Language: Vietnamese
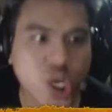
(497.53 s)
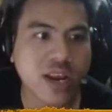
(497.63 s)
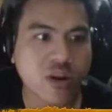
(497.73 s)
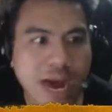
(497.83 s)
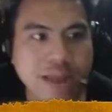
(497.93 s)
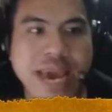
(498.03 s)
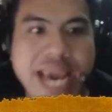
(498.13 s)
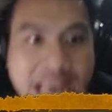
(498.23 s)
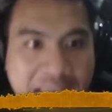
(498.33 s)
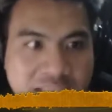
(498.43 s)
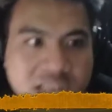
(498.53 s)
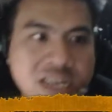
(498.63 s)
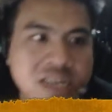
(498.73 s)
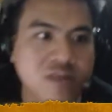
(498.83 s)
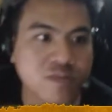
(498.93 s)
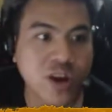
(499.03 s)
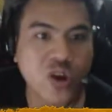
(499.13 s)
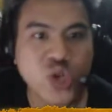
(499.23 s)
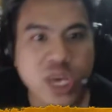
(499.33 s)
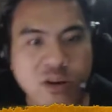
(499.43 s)
chuyện của bạn bè khác nhé mà
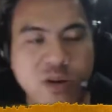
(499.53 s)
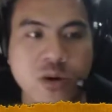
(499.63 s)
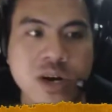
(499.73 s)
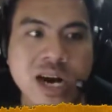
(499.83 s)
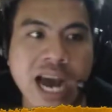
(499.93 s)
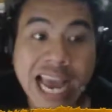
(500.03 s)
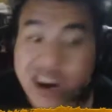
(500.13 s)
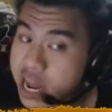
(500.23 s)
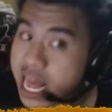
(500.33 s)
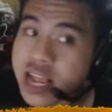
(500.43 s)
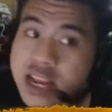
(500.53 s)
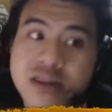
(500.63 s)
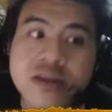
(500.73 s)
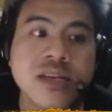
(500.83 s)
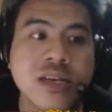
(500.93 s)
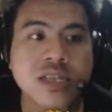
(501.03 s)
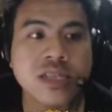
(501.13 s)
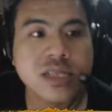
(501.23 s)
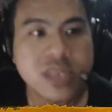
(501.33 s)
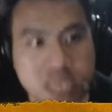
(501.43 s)
nói chuyện theo kiểu cưa gái nó khác nhé
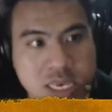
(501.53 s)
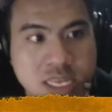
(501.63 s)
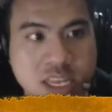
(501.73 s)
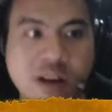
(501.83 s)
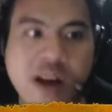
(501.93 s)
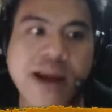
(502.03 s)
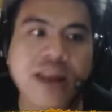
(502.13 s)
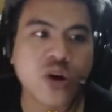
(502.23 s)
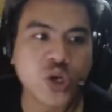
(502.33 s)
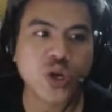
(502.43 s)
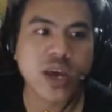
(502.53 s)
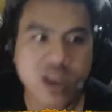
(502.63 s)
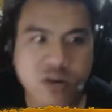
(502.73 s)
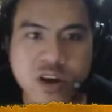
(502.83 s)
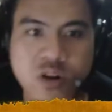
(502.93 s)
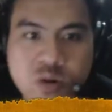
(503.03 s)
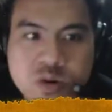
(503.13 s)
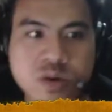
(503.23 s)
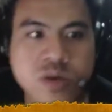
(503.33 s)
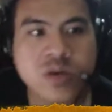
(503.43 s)
nếu mà các bạn nói chuyện theo kiểu
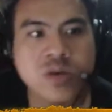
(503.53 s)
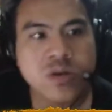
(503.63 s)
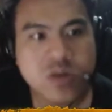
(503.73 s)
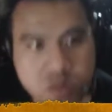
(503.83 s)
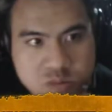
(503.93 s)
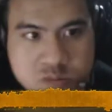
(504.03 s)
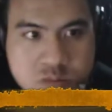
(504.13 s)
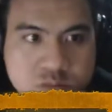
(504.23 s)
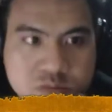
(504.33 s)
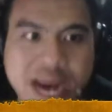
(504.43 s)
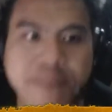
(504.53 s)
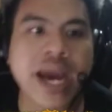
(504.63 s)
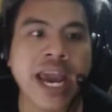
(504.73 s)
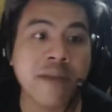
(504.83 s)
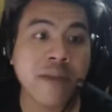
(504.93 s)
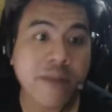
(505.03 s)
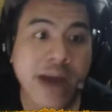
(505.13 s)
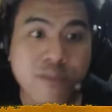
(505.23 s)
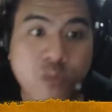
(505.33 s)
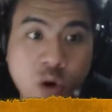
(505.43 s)
bạn bè mà các
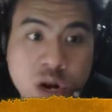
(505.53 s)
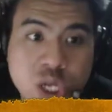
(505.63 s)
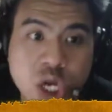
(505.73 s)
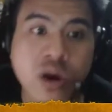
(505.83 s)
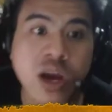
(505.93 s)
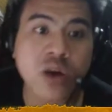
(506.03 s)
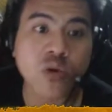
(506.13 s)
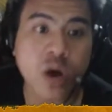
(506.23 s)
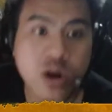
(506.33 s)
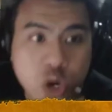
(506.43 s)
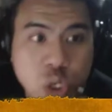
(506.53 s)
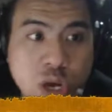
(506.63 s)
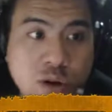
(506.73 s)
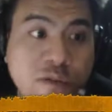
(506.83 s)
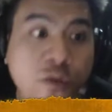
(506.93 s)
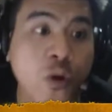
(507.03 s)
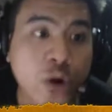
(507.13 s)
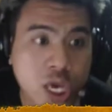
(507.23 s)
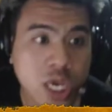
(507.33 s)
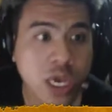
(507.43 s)
bạn muốn cho cái cuộc nói chuyện nó
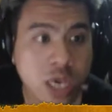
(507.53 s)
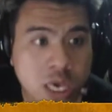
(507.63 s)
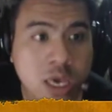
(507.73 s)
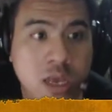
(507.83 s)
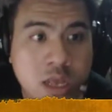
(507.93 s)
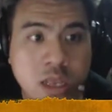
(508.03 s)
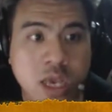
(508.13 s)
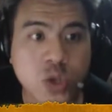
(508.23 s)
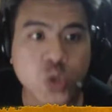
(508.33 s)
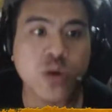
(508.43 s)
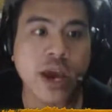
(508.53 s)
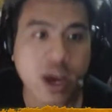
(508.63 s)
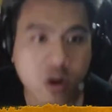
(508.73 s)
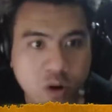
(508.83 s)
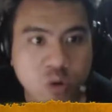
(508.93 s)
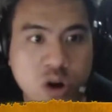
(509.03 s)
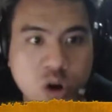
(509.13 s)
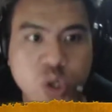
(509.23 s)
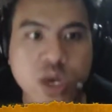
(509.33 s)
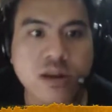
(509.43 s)
vui thì cái chủ đề của cuộc
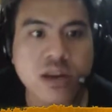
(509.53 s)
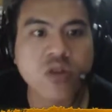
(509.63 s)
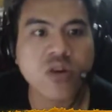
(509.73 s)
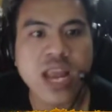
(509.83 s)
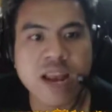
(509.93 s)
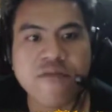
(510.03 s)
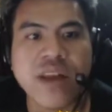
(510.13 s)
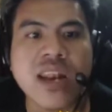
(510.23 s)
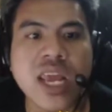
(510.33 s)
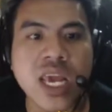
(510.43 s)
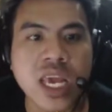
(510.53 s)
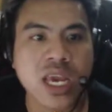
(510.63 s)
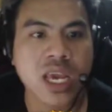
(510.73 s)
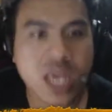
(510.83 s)
nói chuyện ở đây nó nên là funny